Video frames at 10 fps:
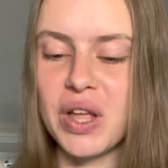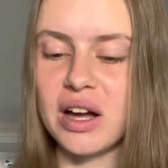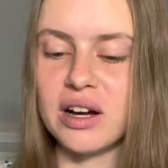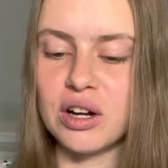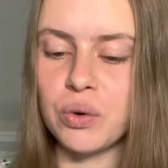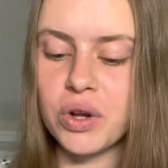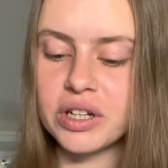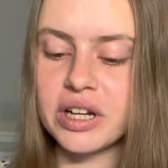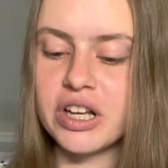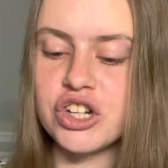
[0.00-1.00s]
Э,
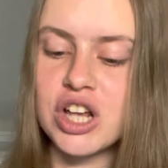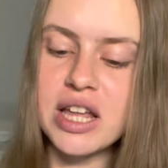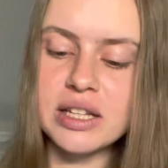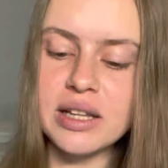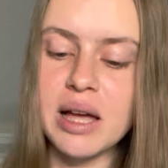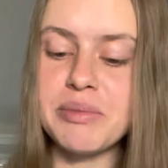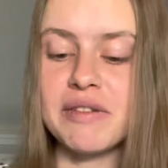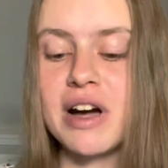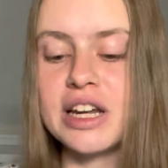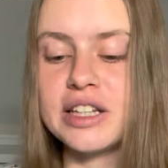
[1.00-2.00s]
горькое, жареное,
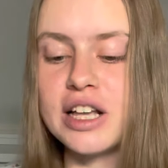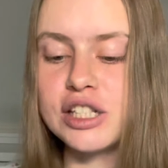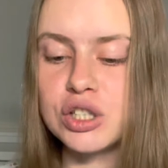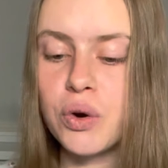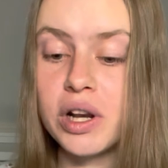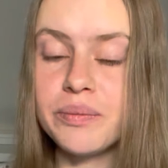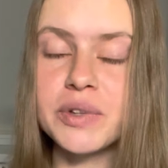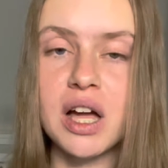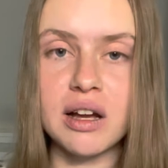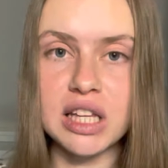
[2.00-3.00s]
поваренная соль,
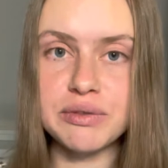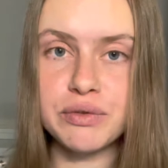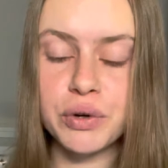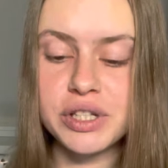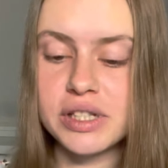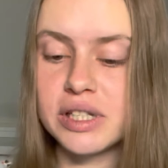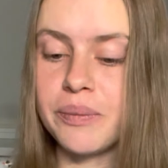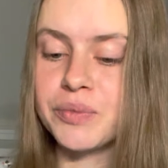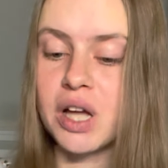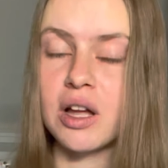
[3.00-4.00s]
как она
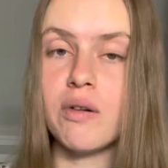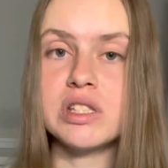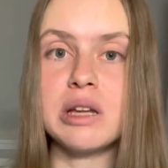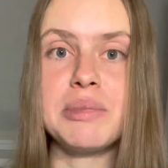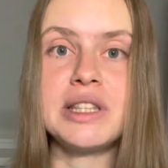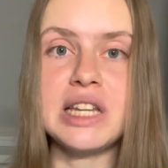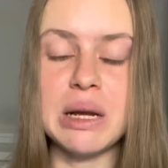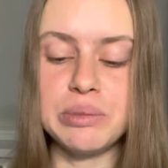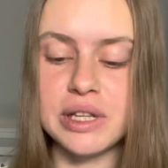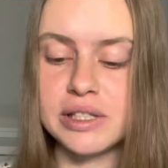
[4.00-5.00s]
выводится, какая у вас в ней
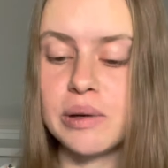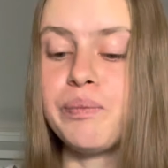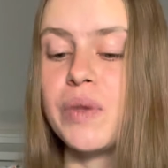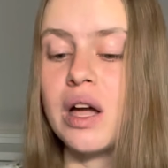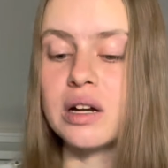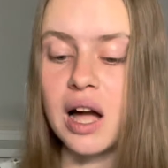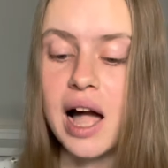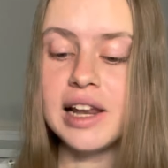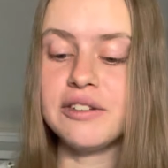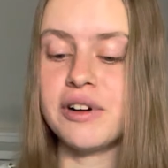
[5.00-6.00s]
потребность.
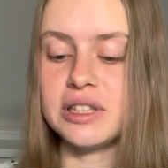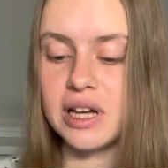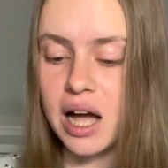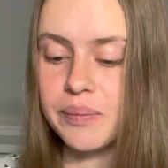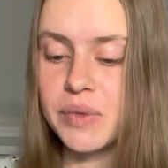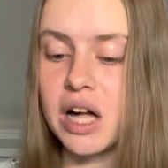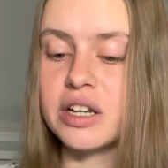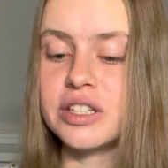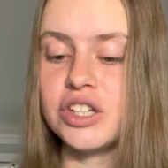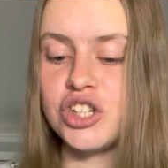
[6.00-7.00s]
Калий, вода,
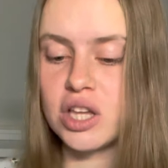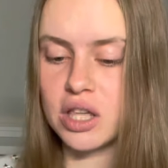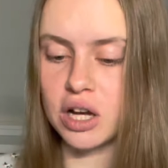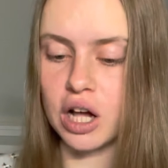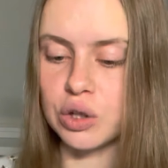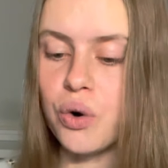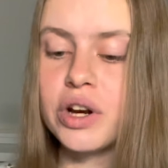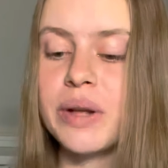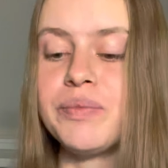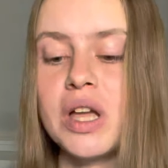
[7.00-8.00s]
ограничение
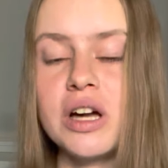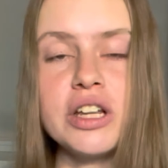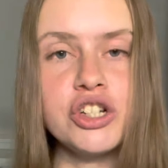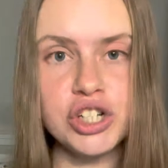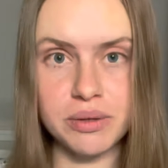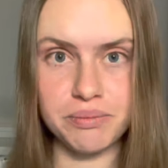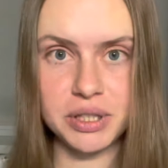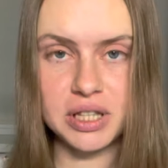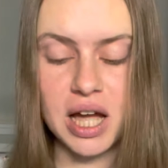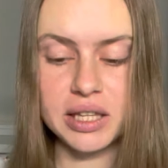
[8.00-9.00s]
калорий, режим
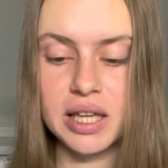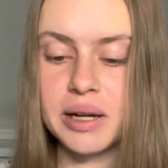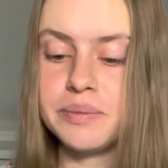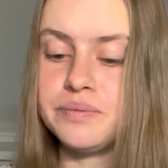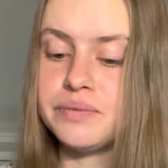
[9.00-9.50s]
питания.